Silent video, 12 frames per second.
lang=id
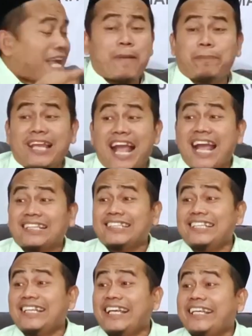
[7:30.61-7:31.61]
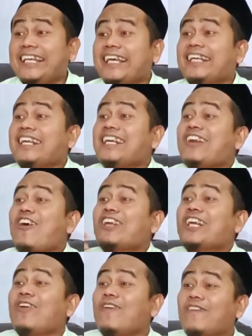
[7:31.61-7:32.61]
tapi atine ilang
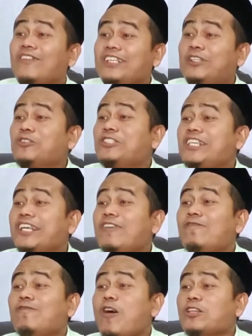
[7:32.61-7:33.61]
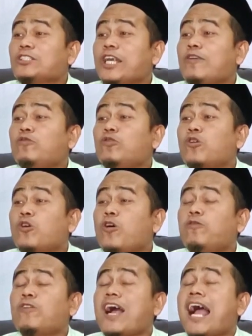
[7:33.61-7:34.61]
renorno niku jenenge wong sing
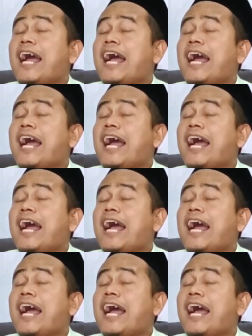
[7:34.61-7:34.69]
wukuf